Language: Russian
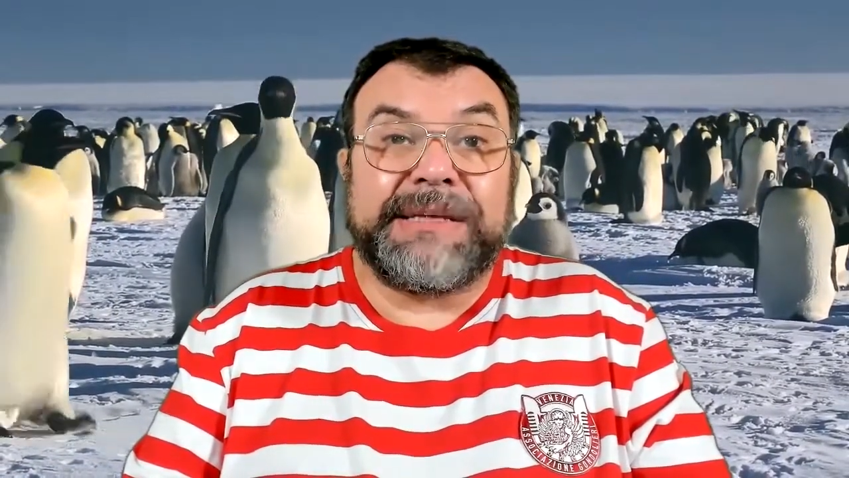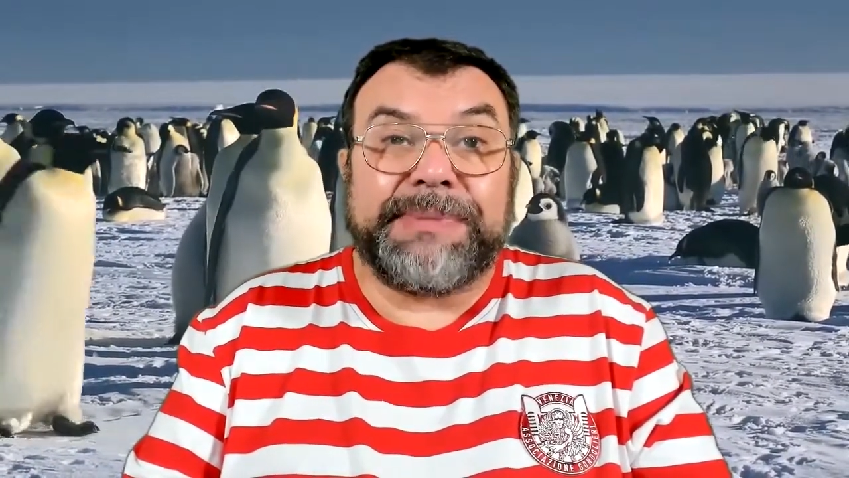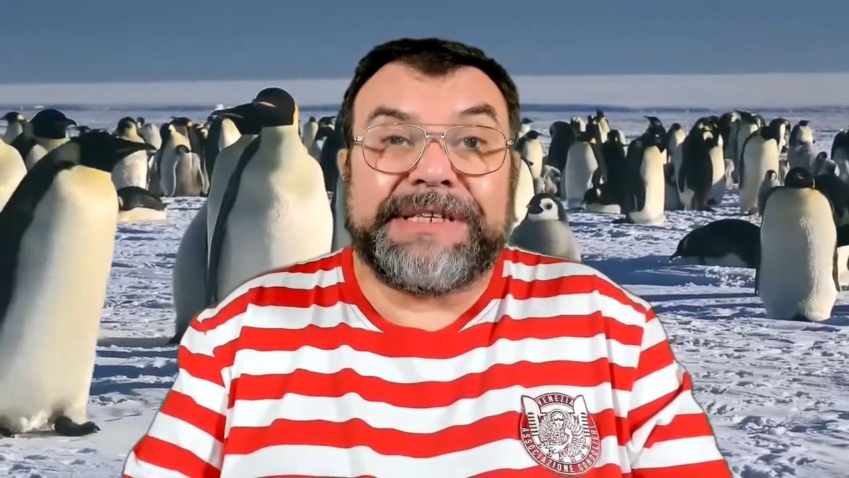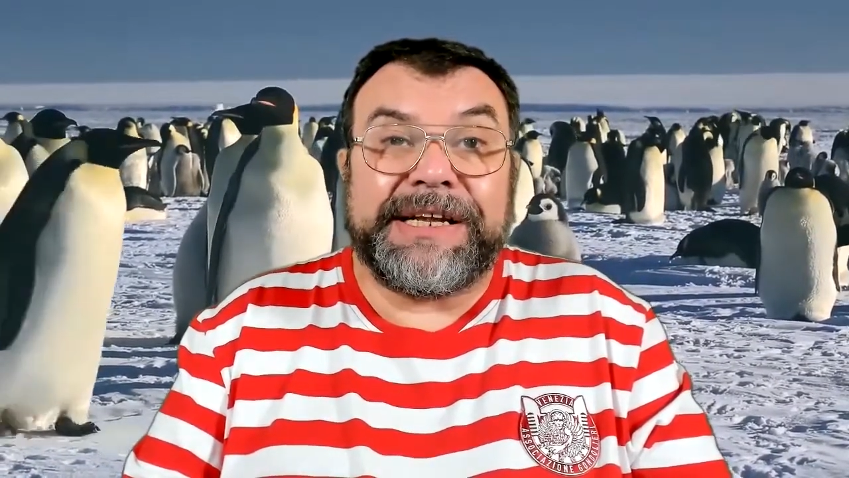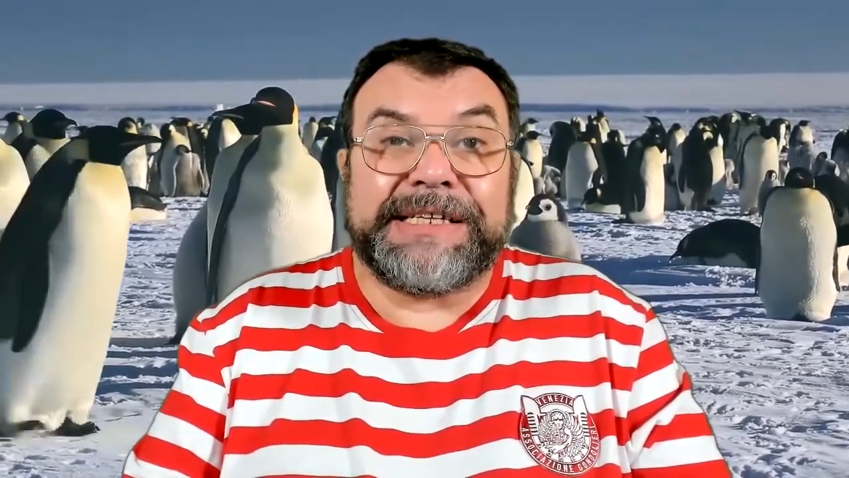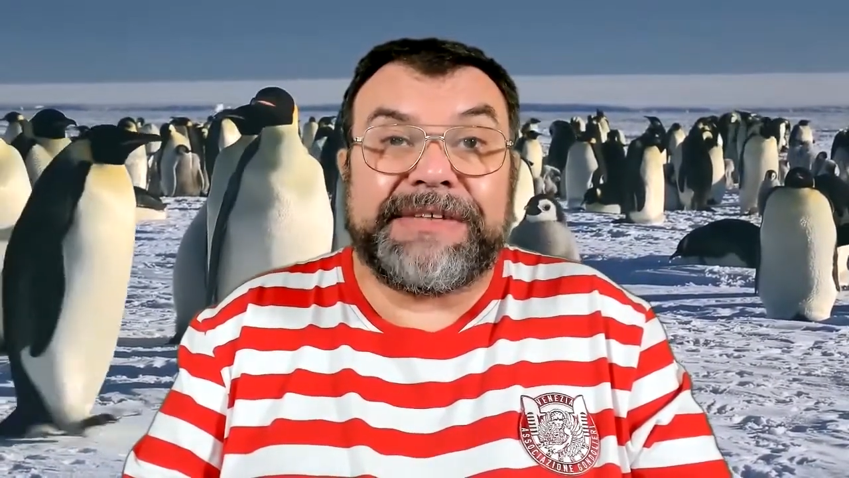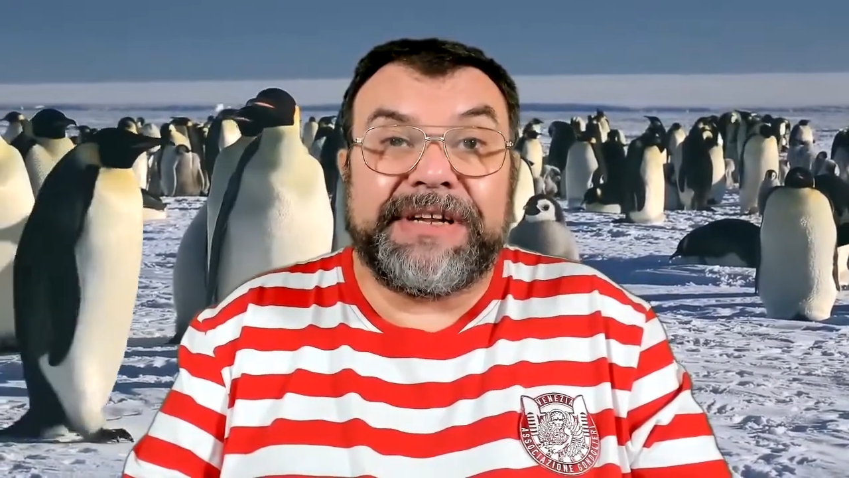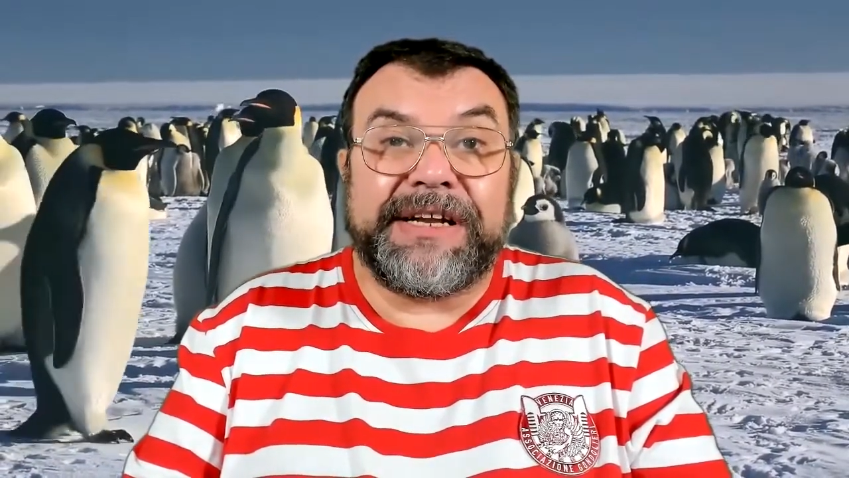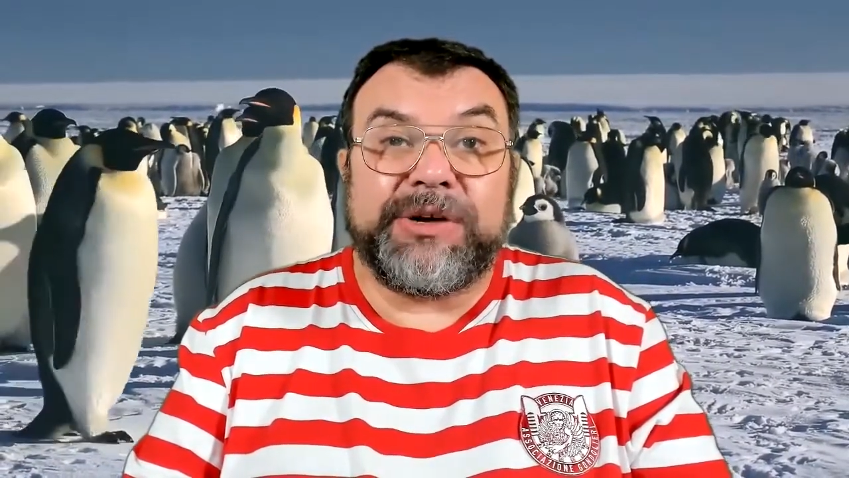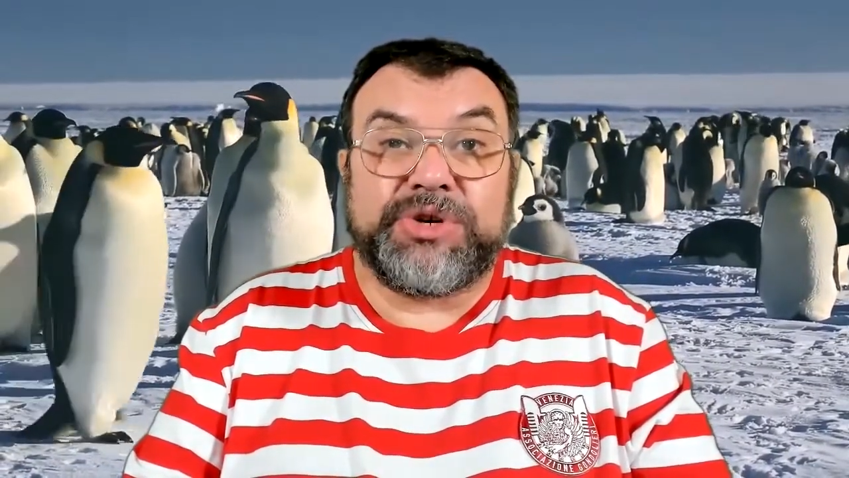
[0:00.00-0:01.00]

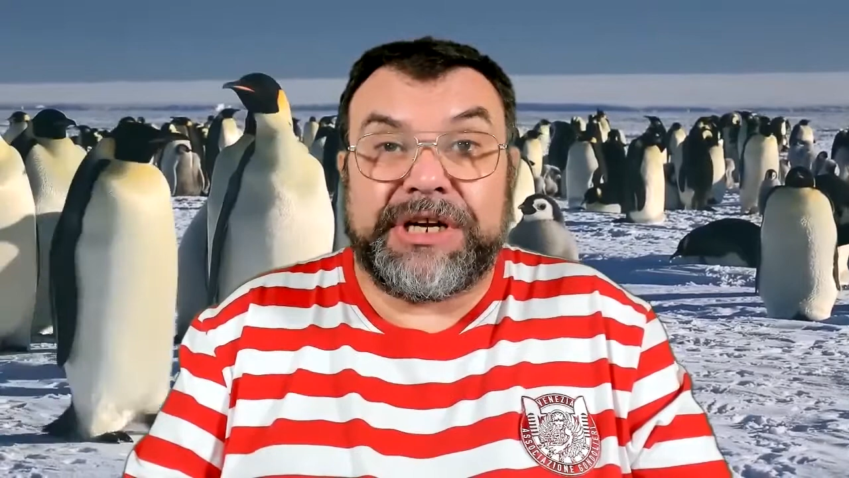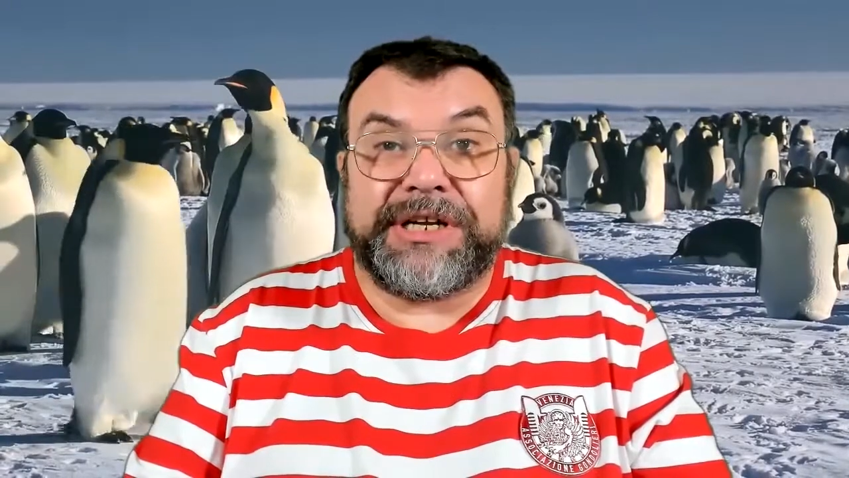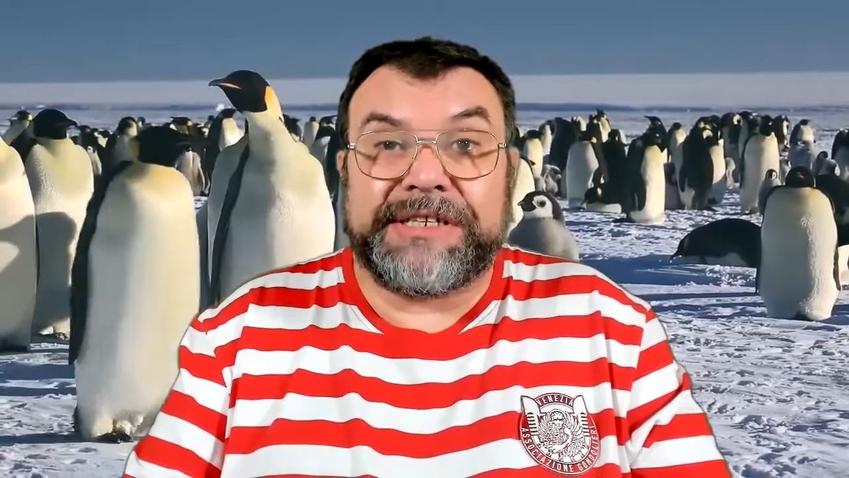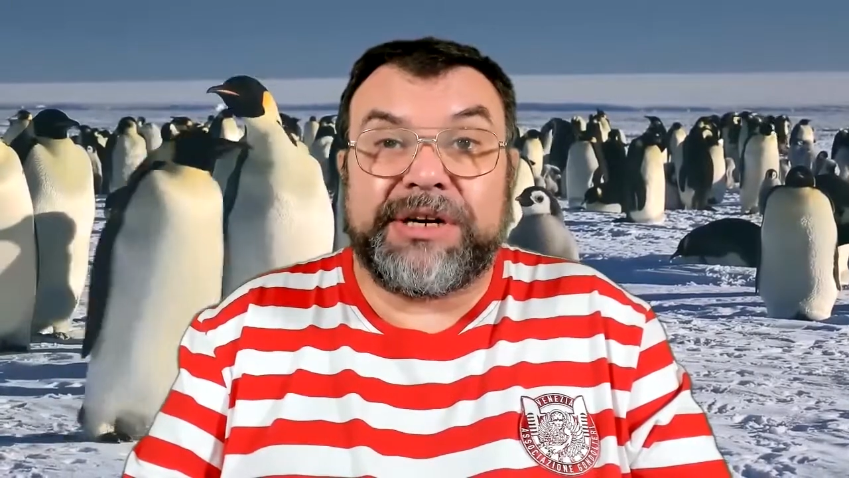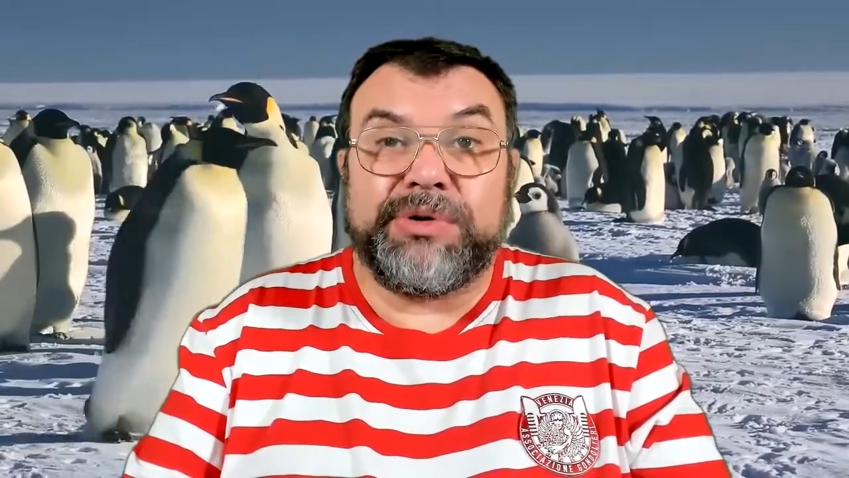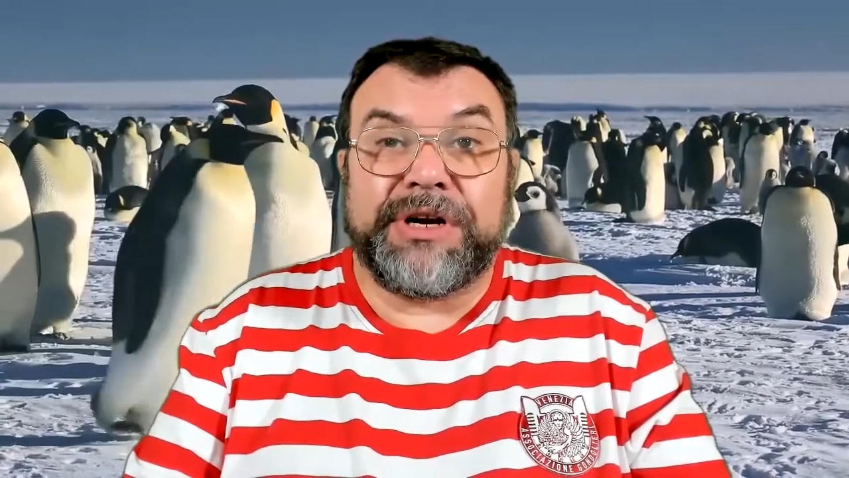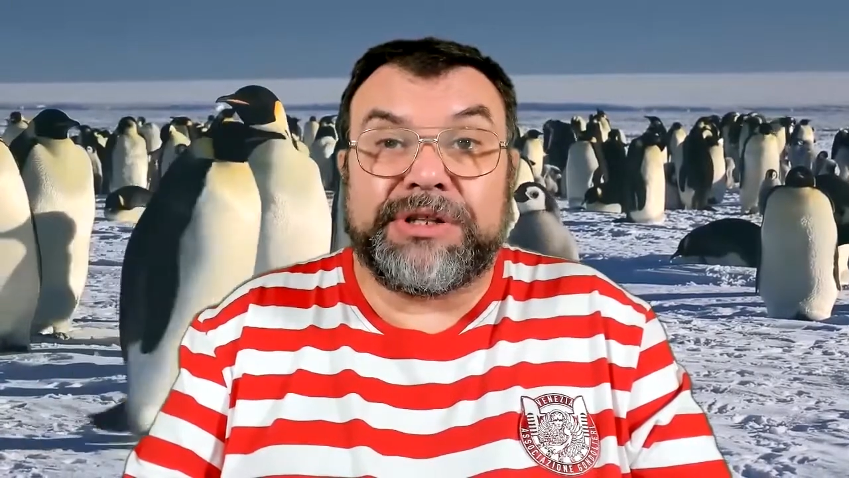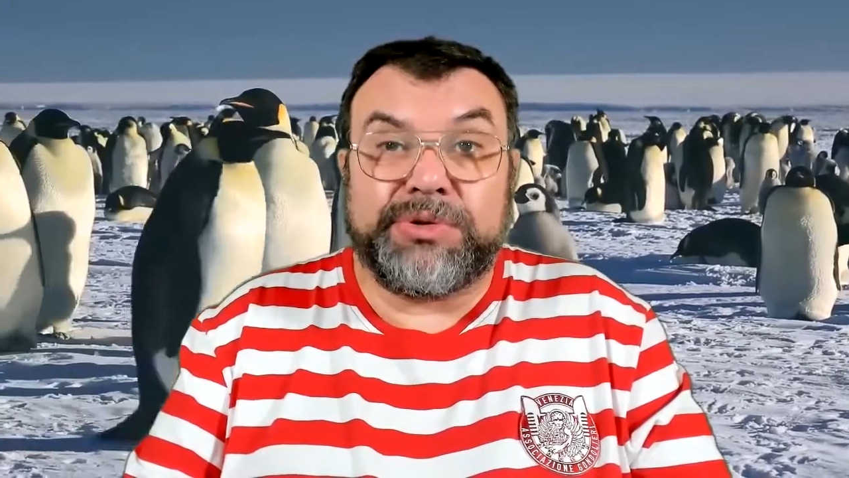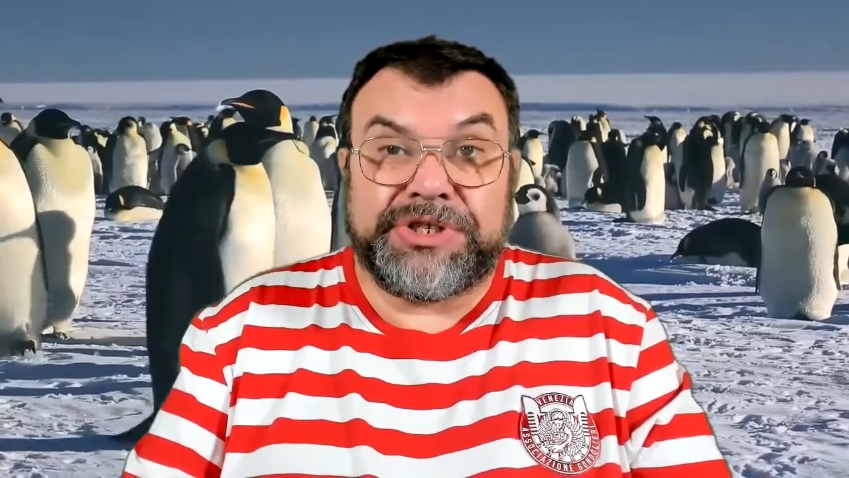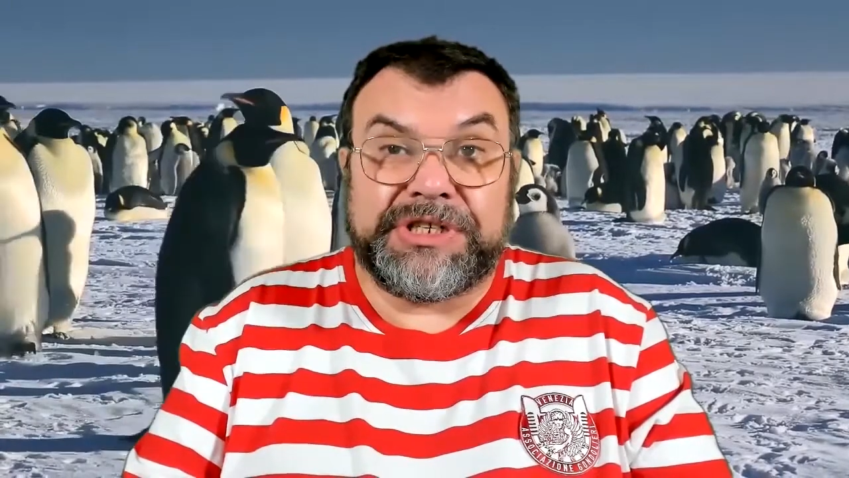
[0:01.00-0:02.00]
непосредственное нарушение закона
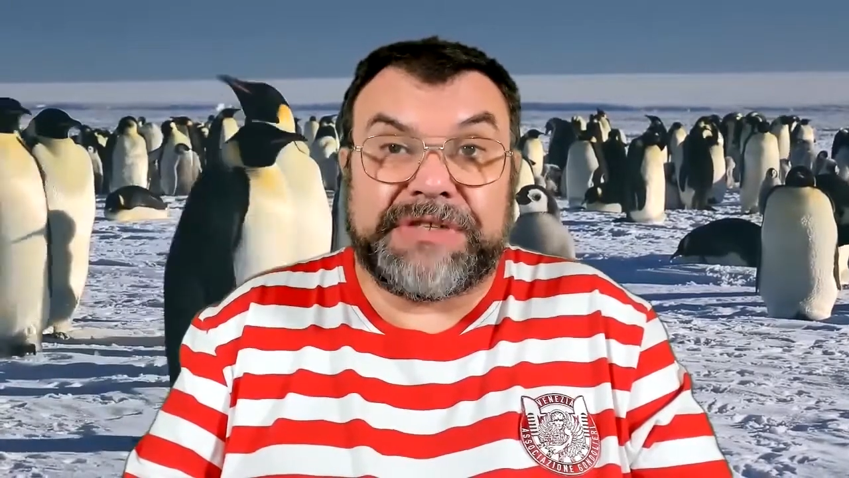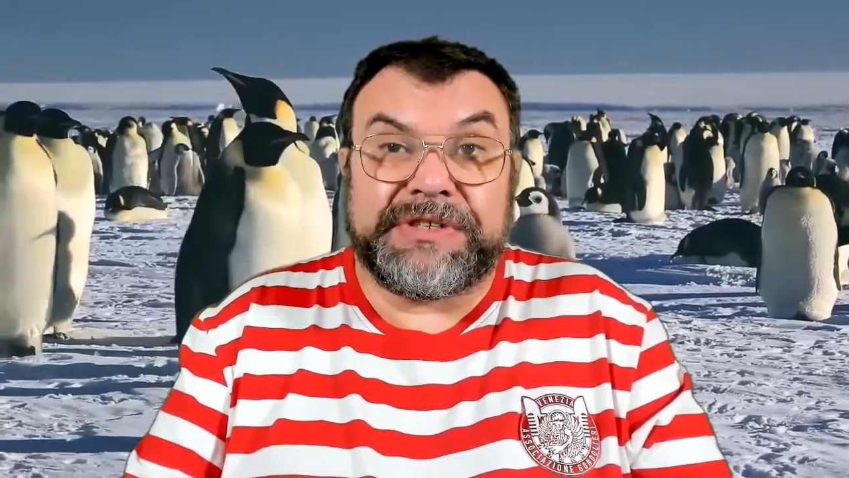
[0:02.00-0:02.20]
тождества,